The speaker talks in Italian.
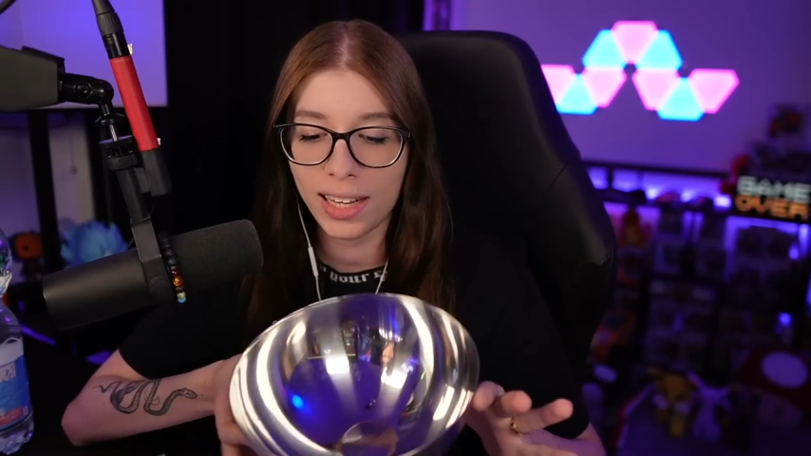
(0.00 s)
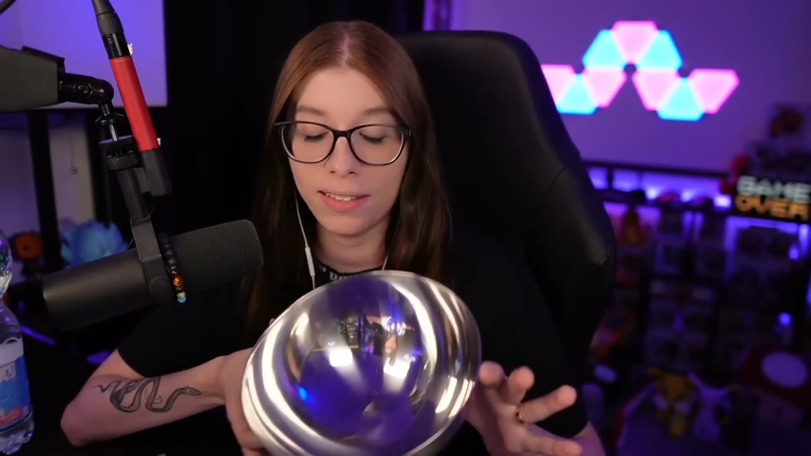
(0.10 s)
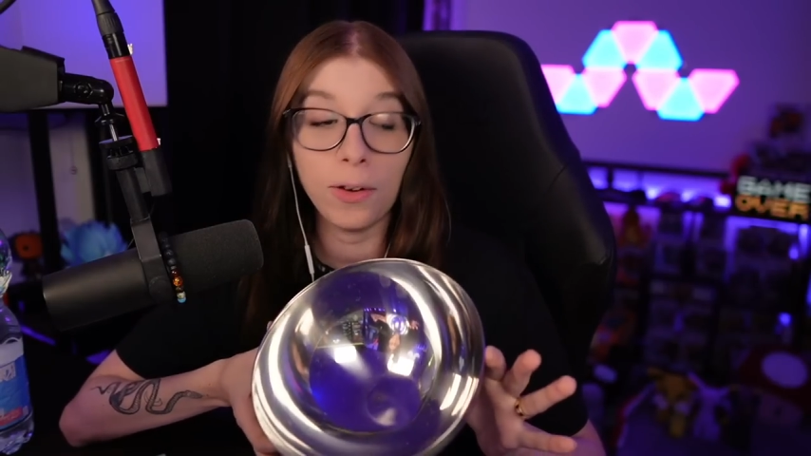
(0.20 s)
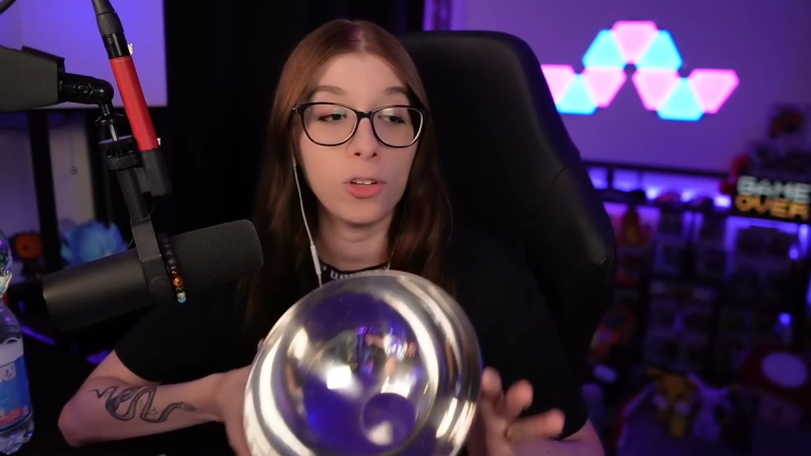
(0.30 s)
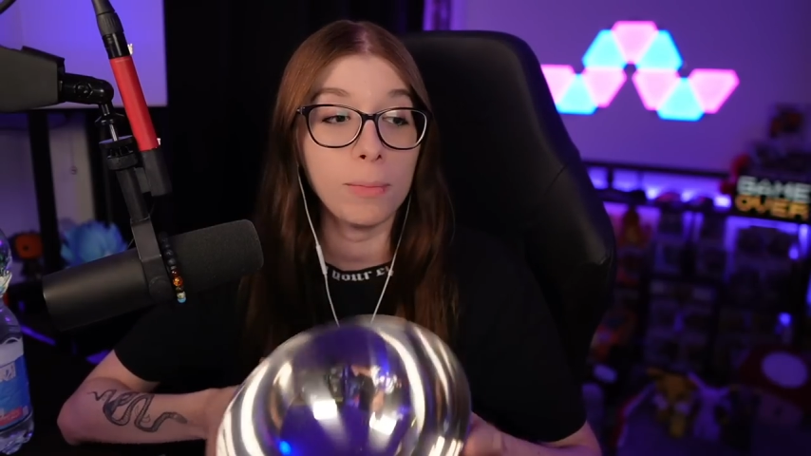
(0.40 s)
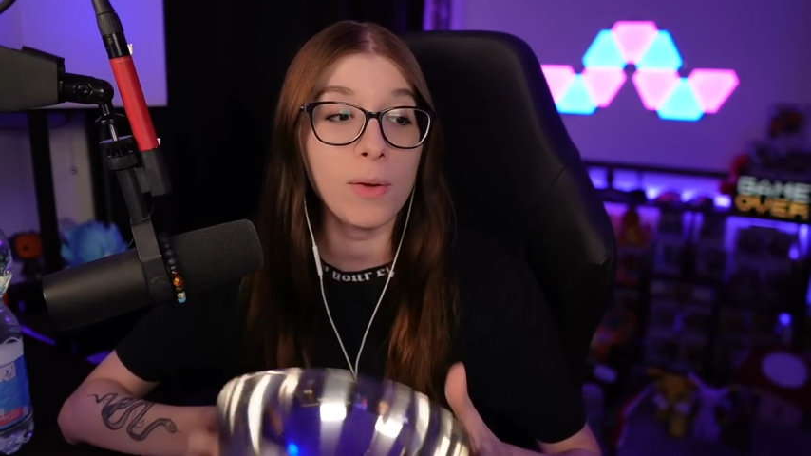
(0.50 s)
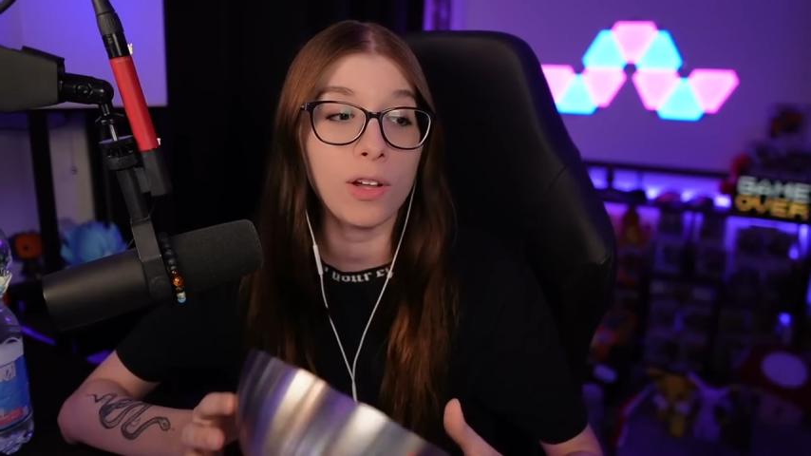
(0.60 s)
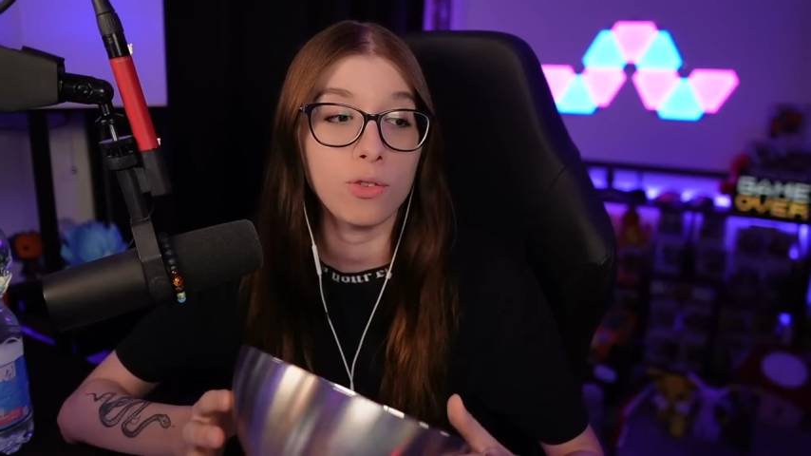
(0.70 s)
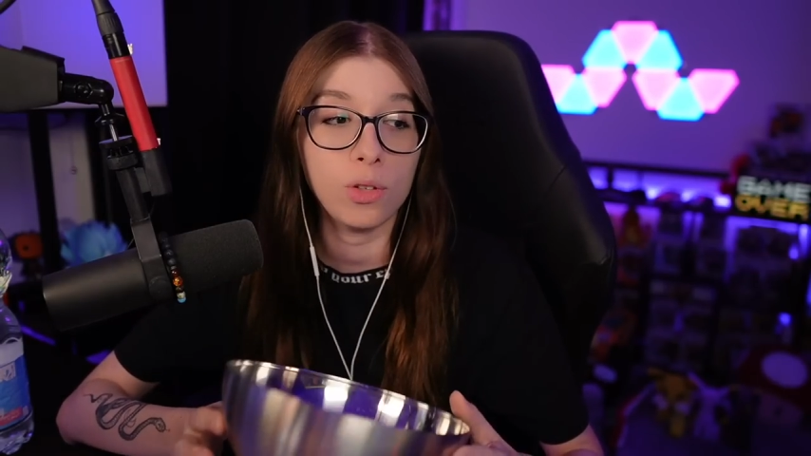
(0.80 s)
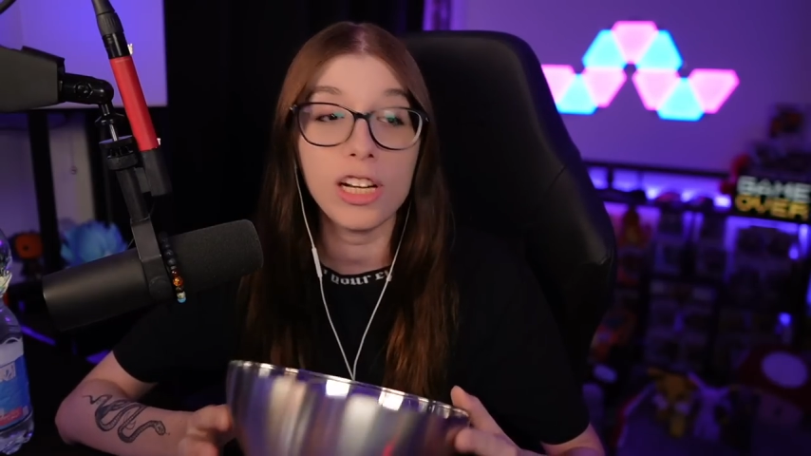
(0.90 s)
che secondo me è
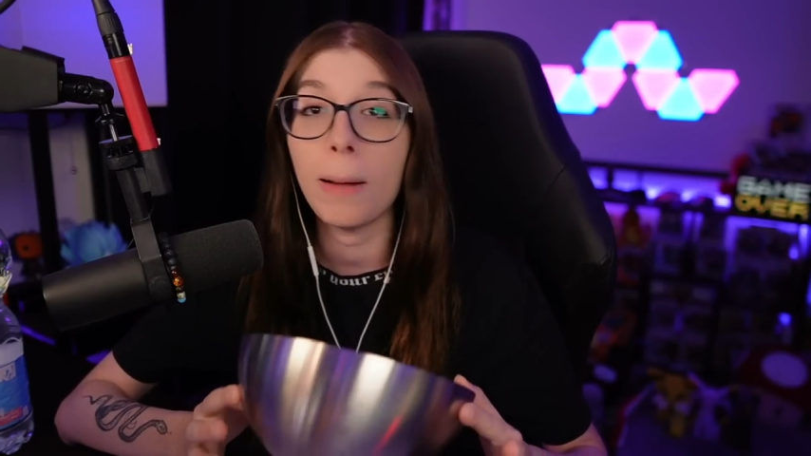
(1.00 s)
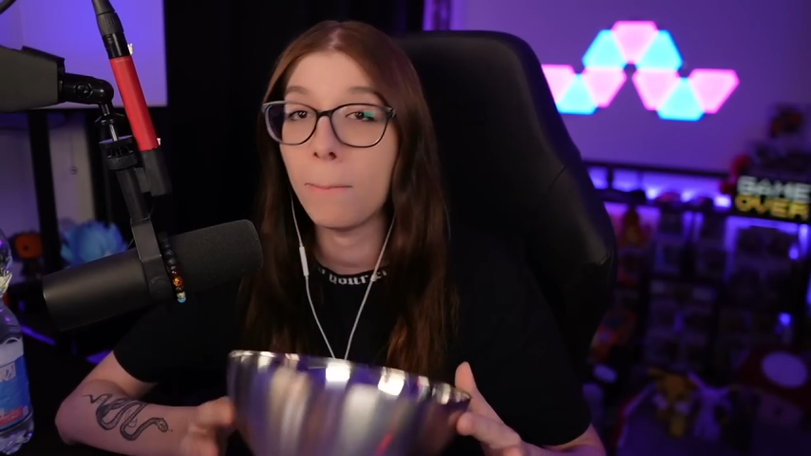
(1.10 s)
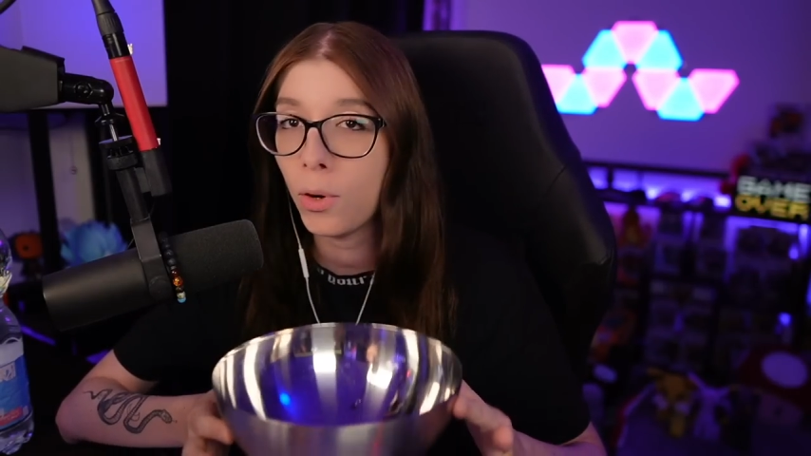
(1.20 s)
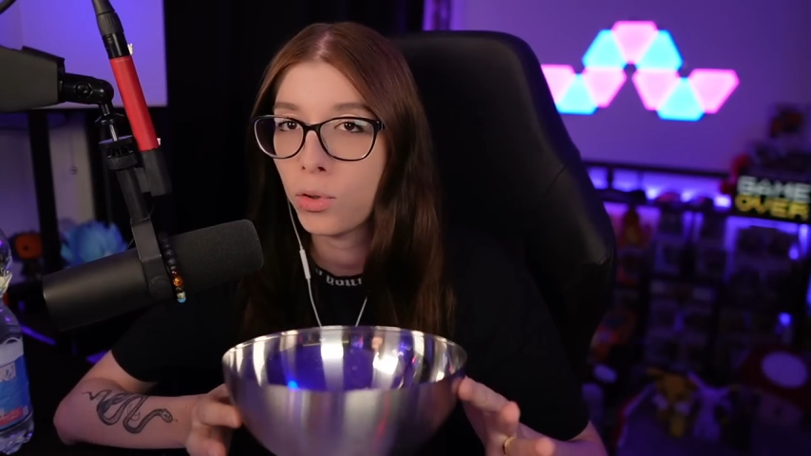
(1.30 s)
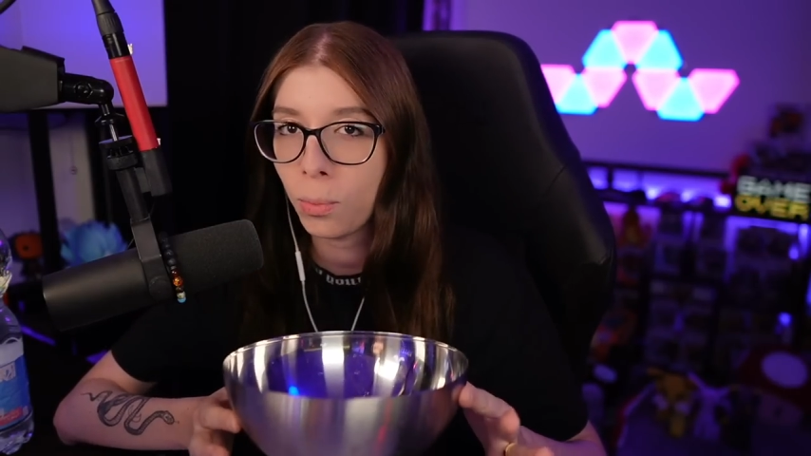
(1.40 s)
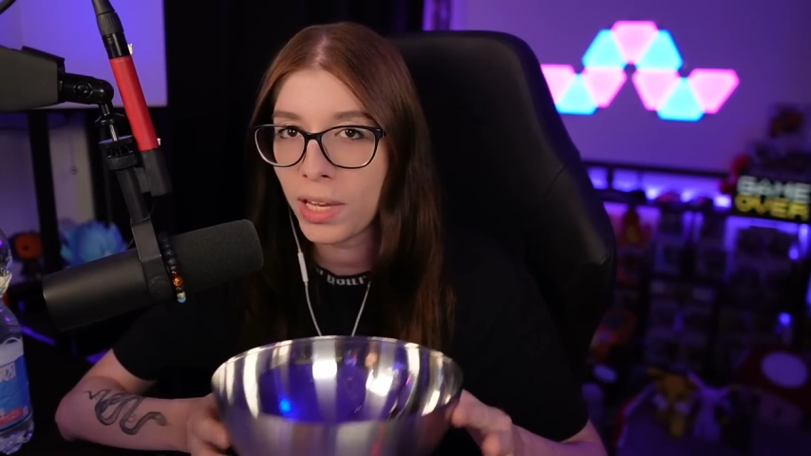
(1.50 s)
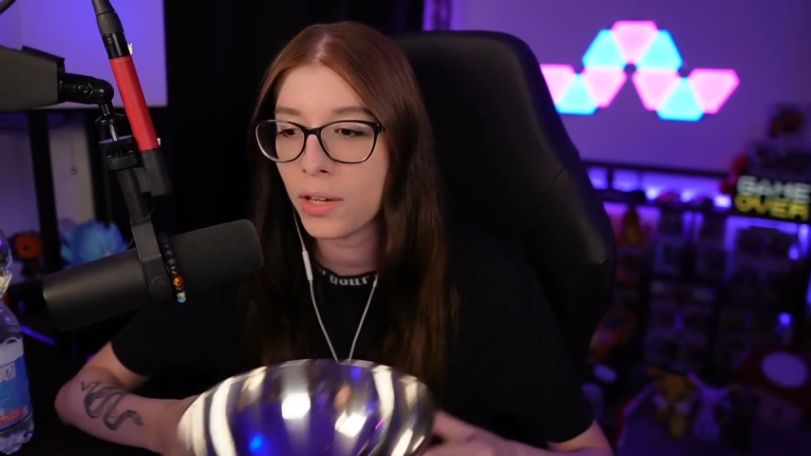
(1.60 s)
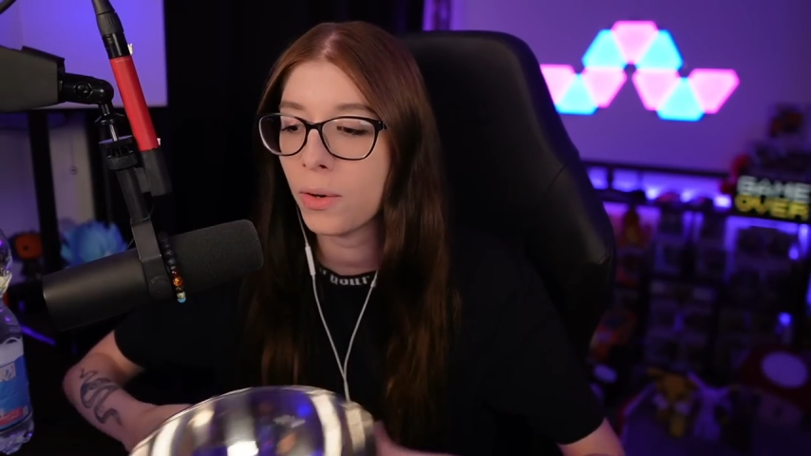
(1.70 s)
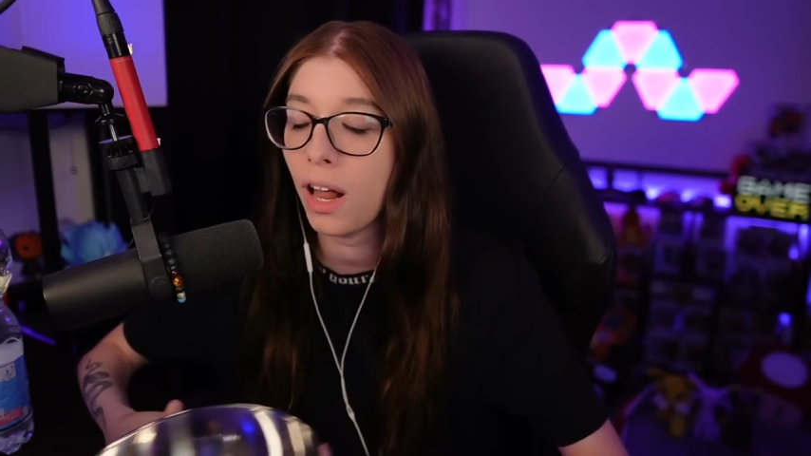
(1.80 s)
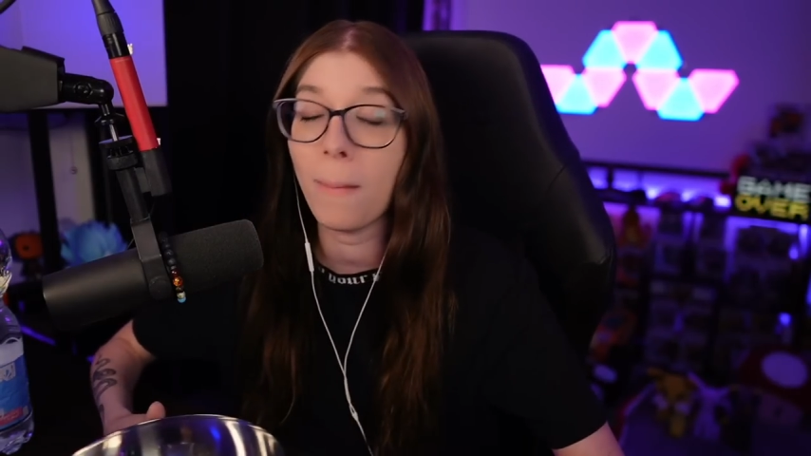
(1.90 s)
una ciotolina molto
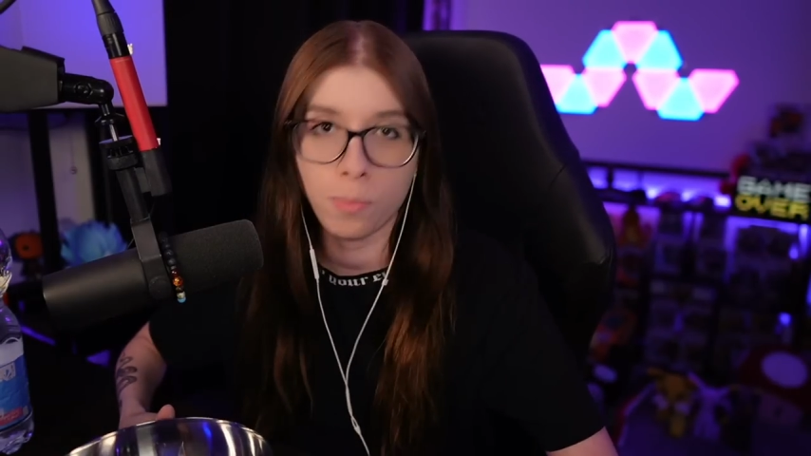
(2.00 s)
piccola,